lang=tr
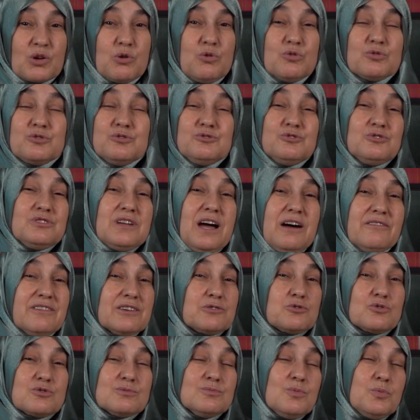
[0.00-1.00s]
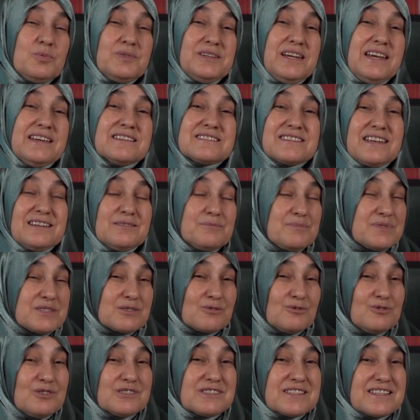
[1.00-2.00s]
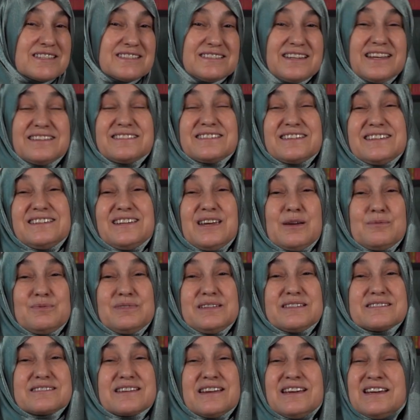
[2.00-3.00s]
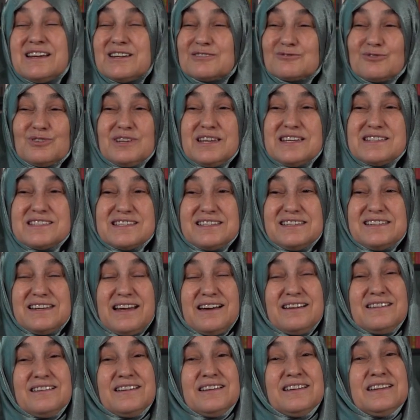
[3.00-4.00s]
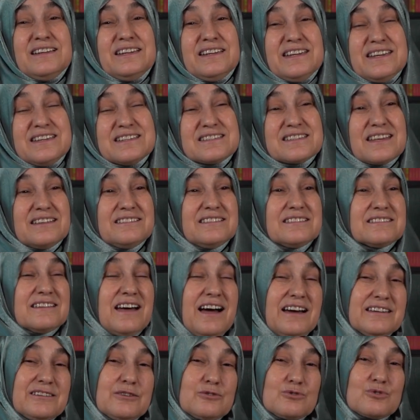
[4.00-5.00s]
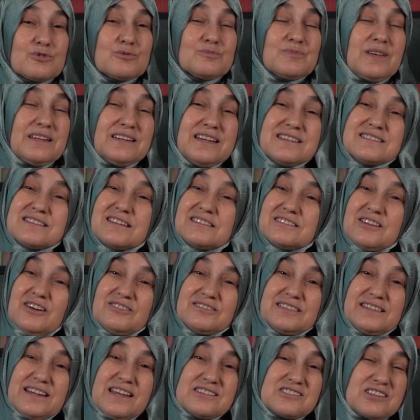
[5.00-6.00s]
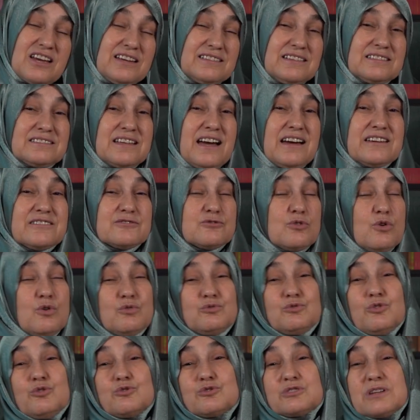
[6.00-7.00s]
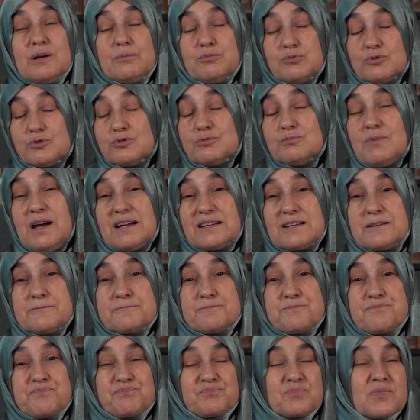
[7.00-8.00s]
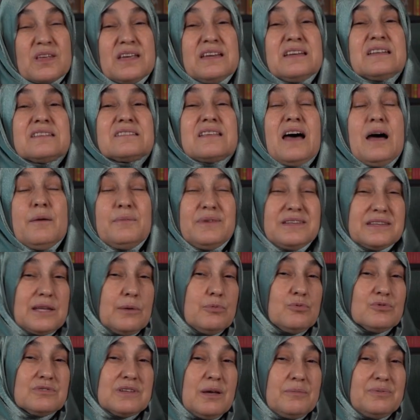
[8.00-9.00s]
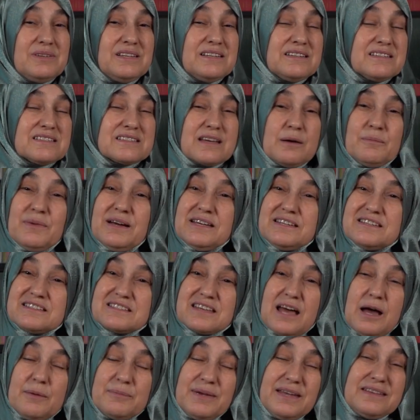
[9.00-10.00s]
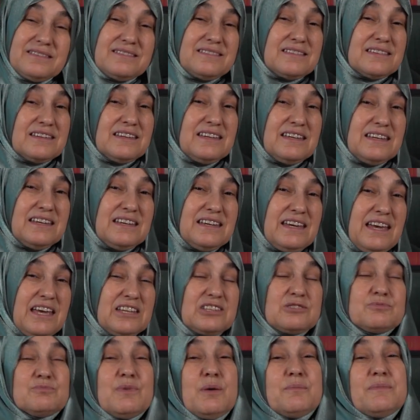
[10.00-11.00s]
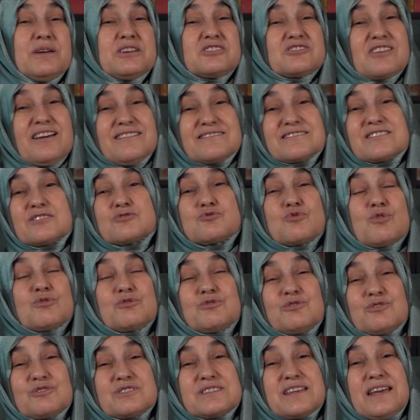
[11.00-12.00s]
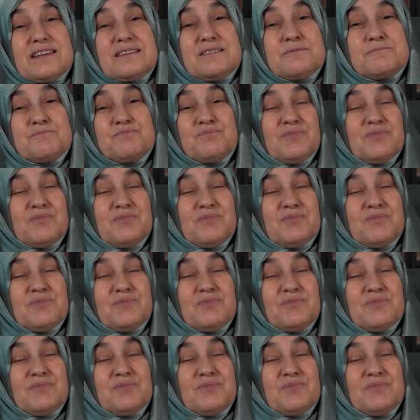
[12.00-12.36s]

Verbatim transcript: O günün hava durumu bile insanın psikolojisini etkileyebilir. Dolayısıyla insanın hangi durumda nasıl davranacağına dair öngörüde bulunmak, tahminde bulunabiliriz ama isabet etmeme şansı çok yüksek.